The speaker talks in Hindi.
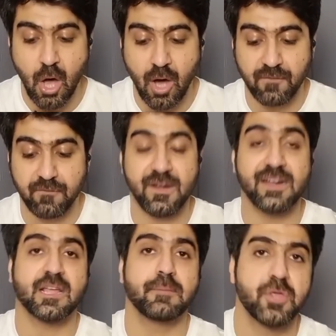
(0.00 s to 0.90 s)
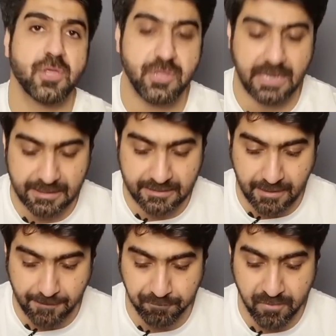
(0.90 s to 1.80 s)
और फ्लड कमीशन चलाते
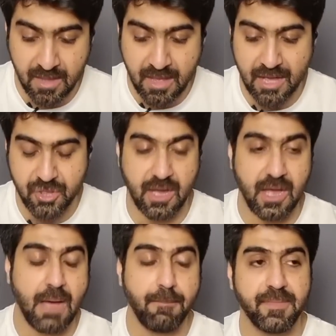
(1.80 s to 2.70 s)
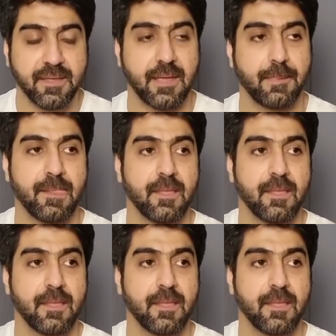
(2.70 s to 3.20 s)
हैं अच्छा अब देखें